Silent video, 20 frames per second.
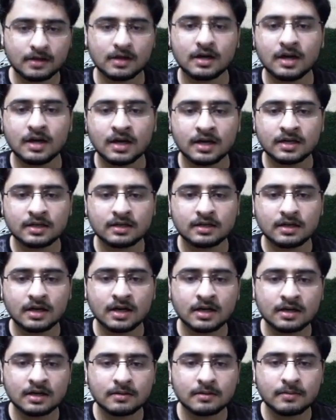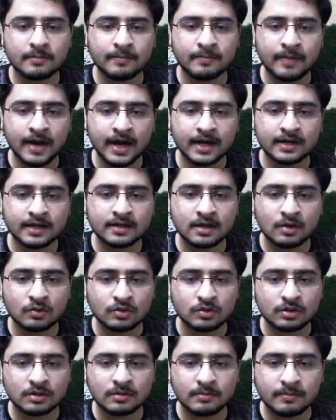अगर अगर बैड काउंट
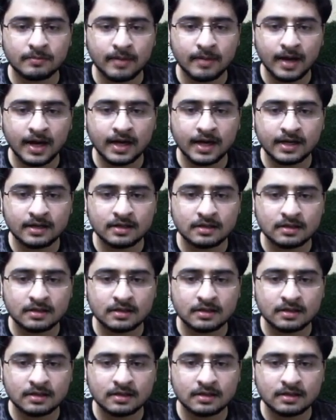बैड